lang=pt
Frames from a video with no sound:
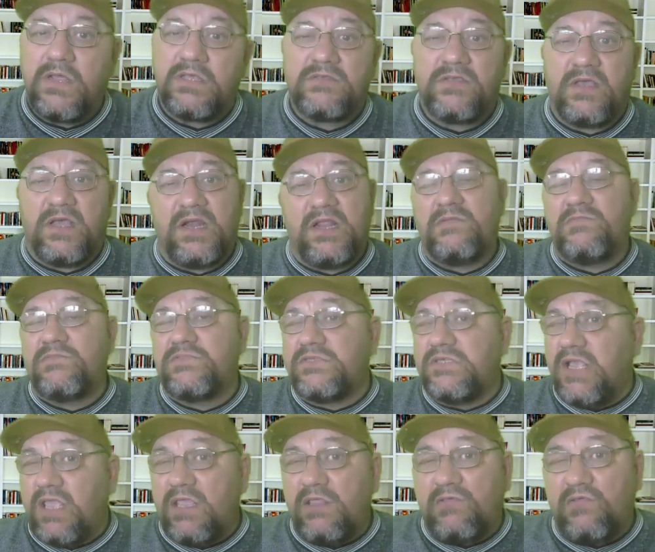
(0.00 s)
Como nós
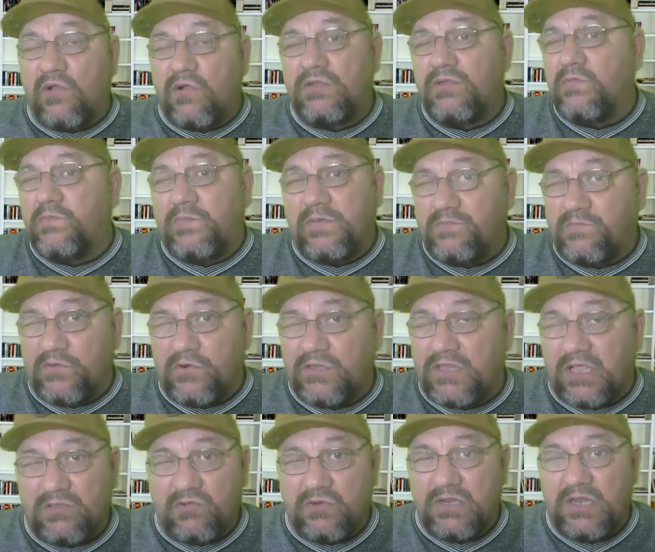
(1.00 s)
falamos, nem todo
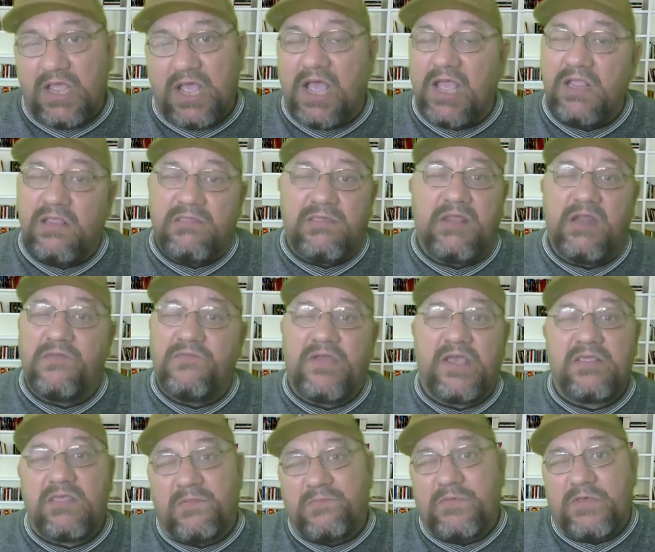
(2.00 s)
portador de
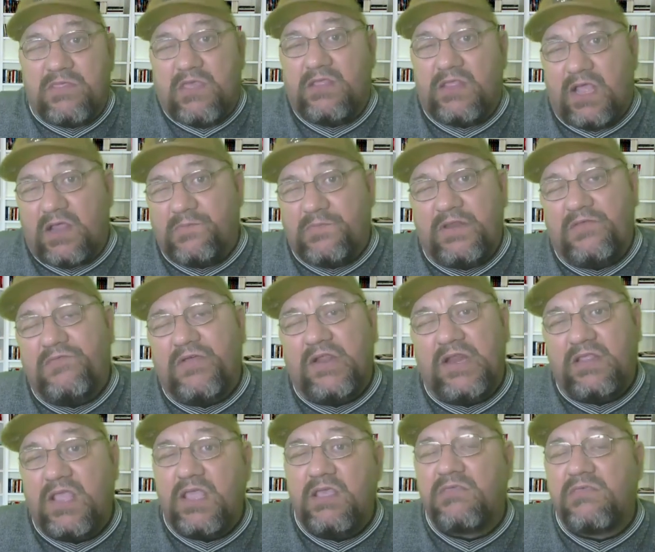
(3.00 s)
AIDS ele vai se
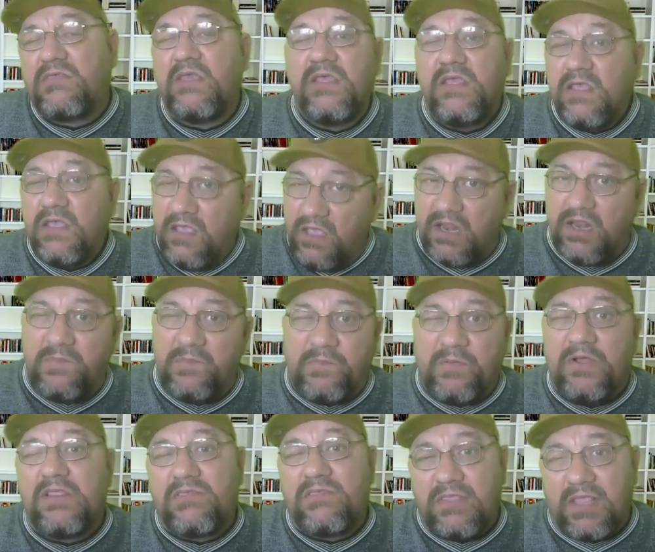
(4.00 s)
aposentar por invalidez.
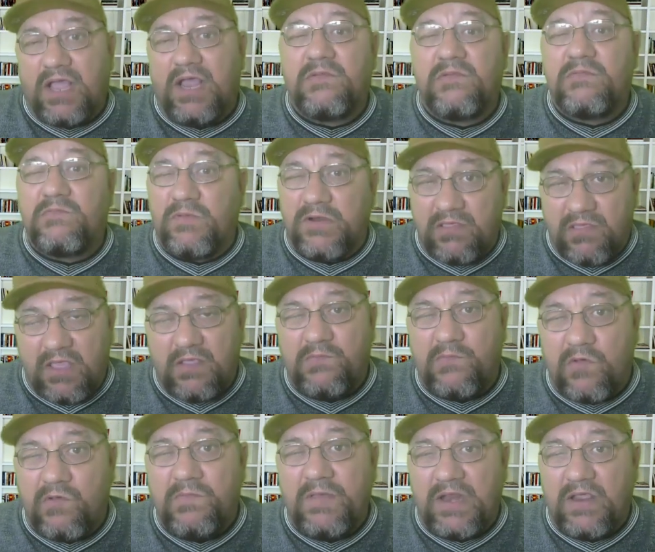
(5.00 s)
Ele pode estar,
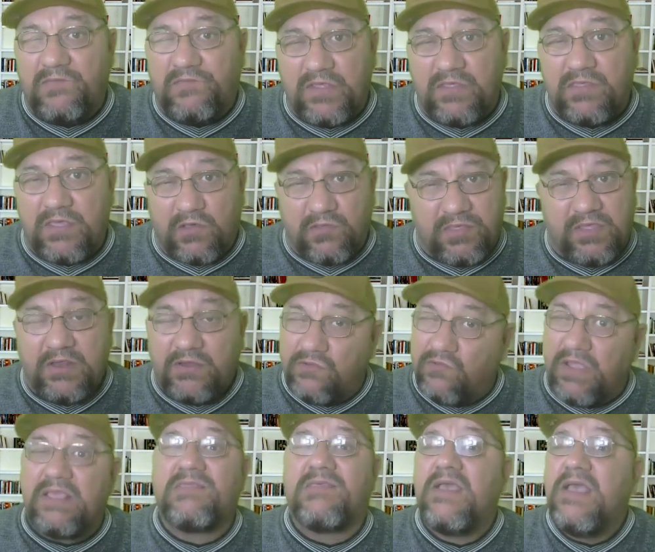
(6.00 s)
por exemplo, com o benefício de
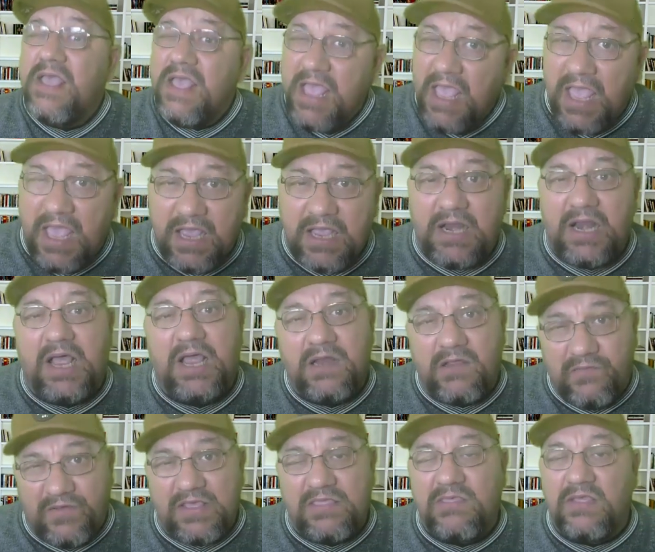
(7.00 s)
auxílio doença.
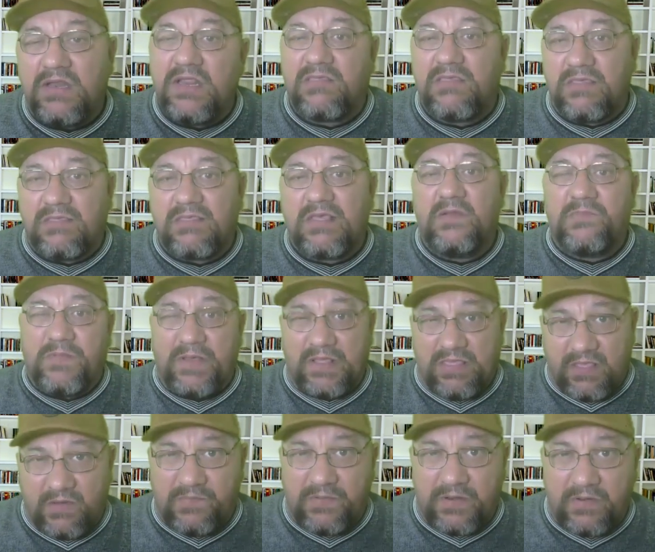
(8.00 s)
É claro que vai ser
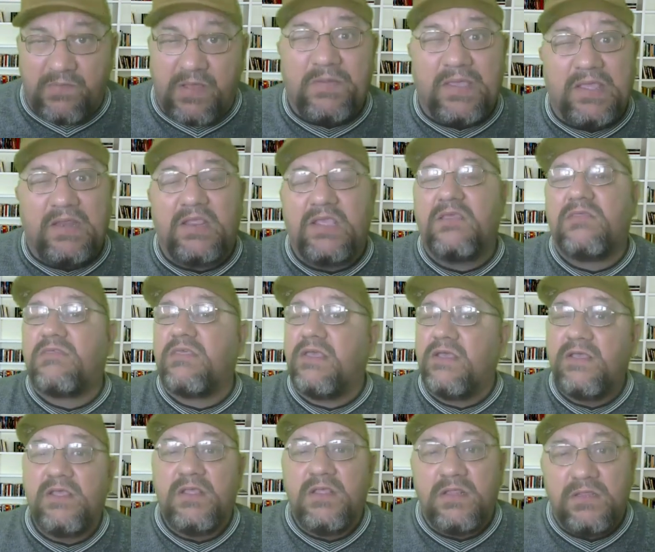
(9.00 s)
necessário passar por uma
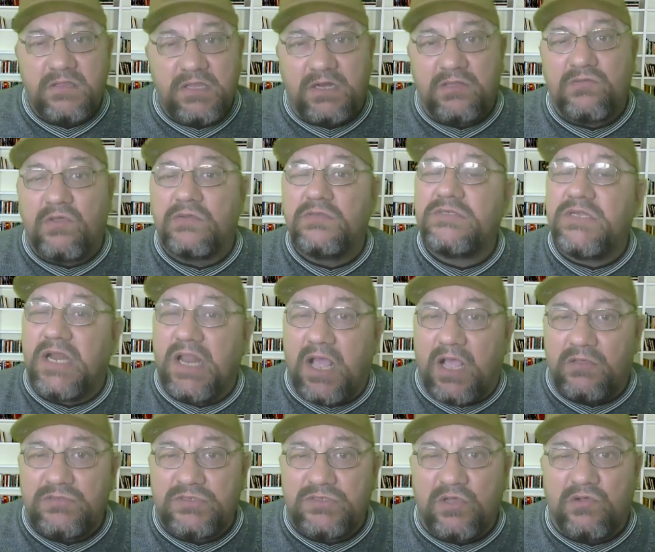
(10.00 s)
perícia, ter
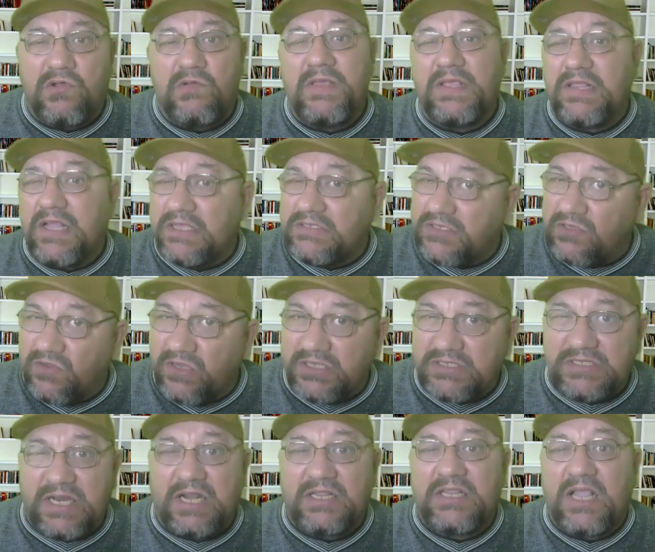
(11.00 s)
todos os laudos,
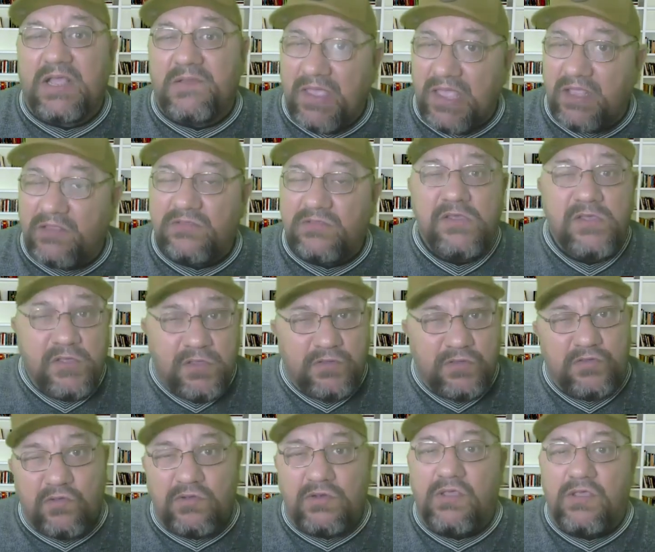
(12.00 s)
documentações,
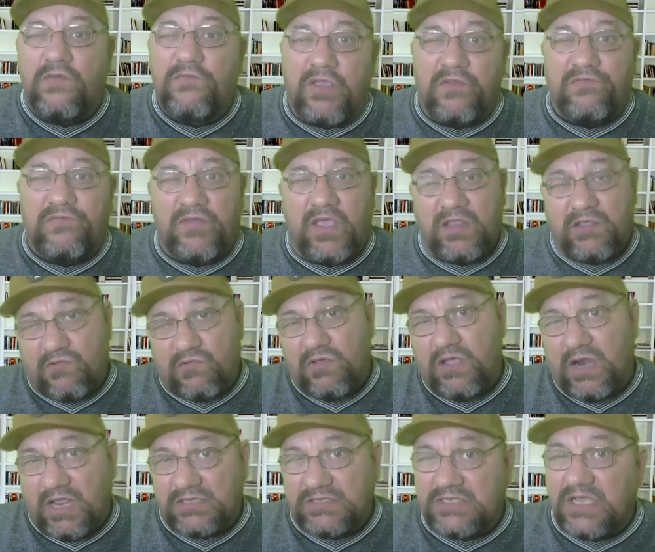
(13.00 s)
tratamentos, tudo que foi
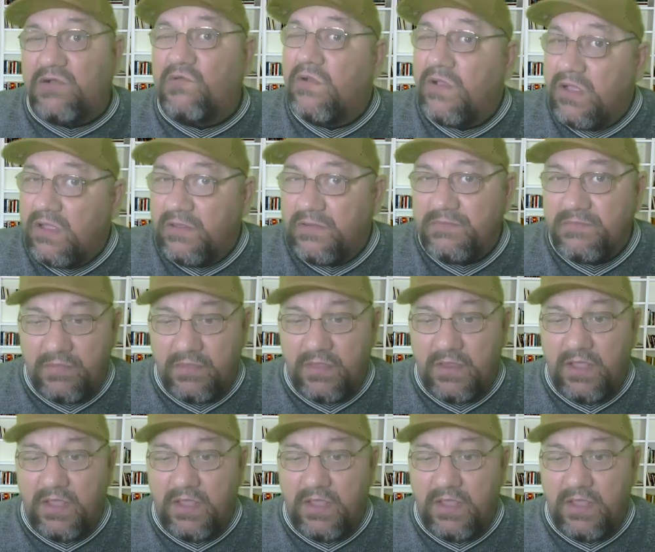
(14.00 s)
feito com relação